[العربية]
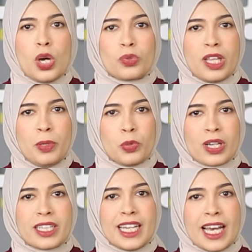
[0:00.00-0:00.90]
وده
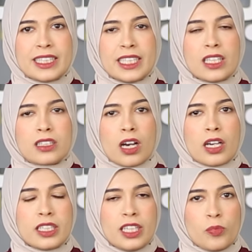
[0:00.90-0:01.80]
بيورينا قد إيه
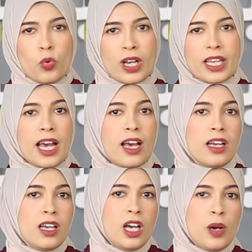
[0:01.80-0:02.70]
التقارير الموجهة
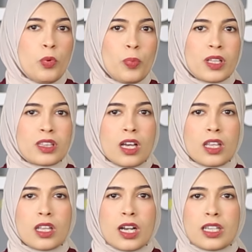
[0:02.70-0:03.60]
ممكن
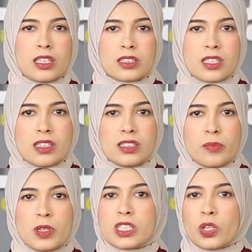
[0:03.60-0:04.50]
تأثر على الاقتصاد
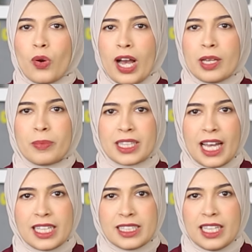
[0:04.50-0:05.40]
المصري وحجم
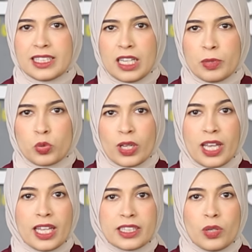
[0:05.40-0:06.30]
التحديات اللي
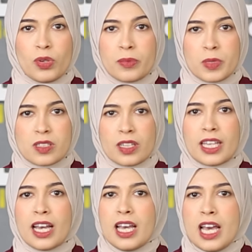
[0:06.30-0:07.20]
بتواجهها الدولة
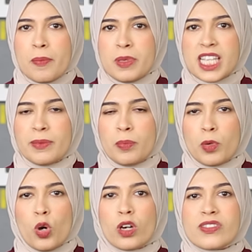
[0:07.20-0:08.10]
المصرية بسبب
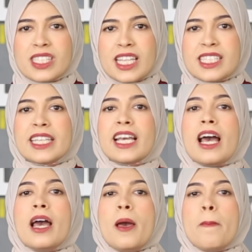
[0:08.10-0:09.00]
مواقف سياسية
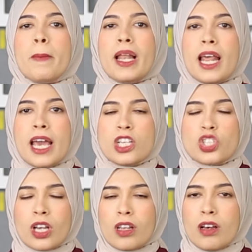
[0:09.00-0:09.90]

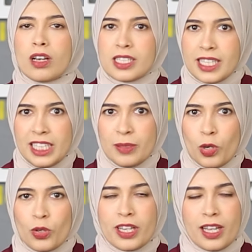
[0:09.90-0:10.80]
ملهاش علاقة زي ما
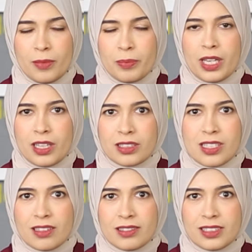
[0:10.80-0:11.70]
قلنا
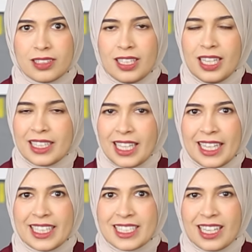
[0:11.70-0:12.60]
بالاقتصاد
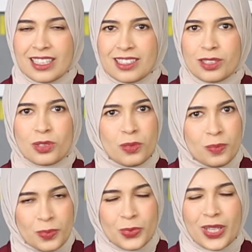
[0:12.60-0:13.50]
تحياتي لحضراتكم
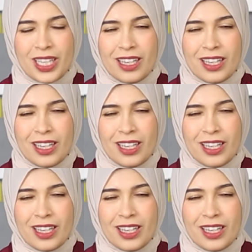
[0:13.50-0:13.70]
وإلى